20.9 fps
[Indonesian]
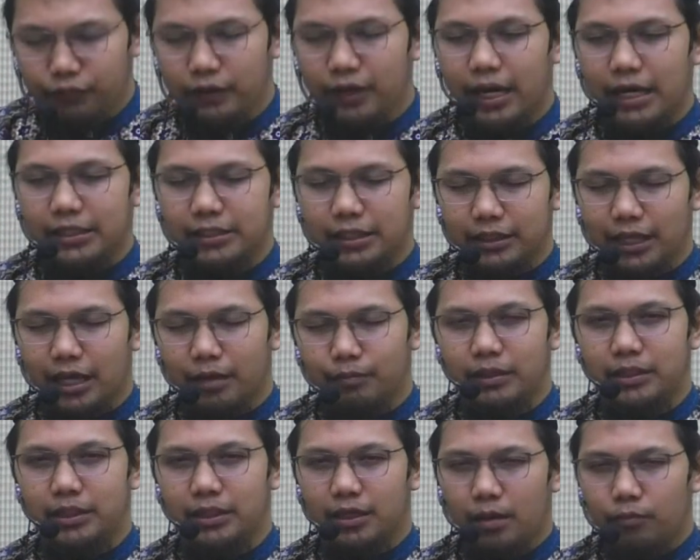firasat
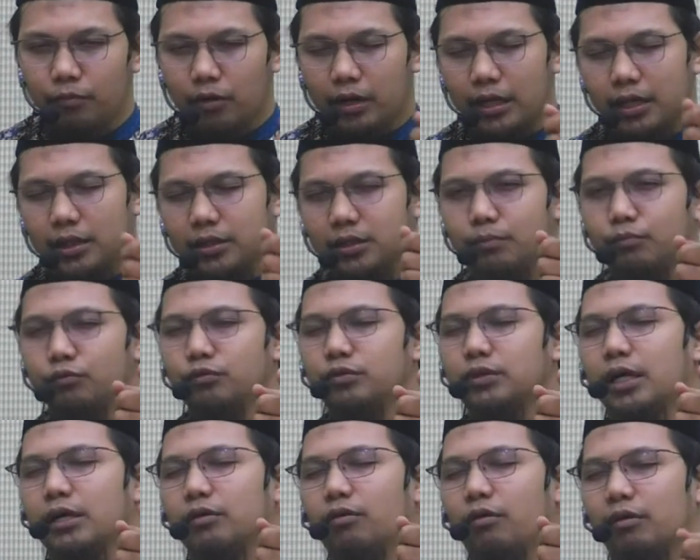Armedika mau akan ketemu
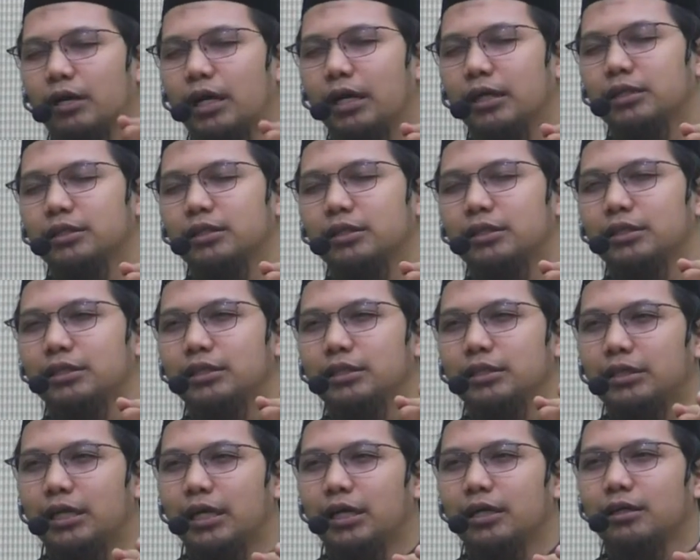dengan orang
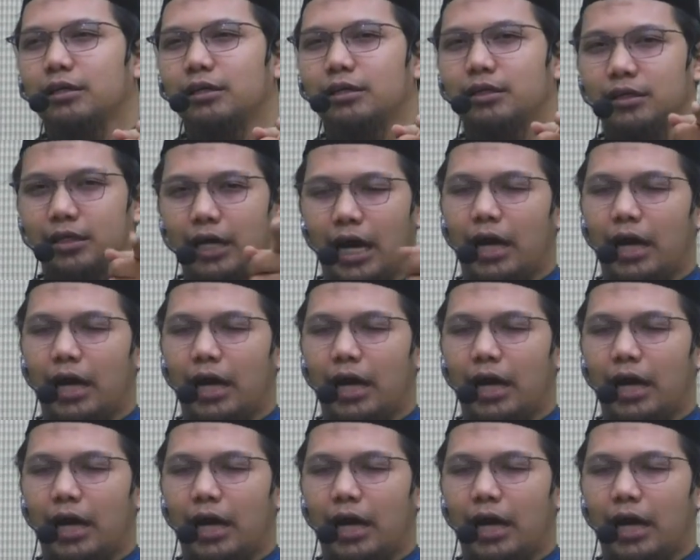yang ke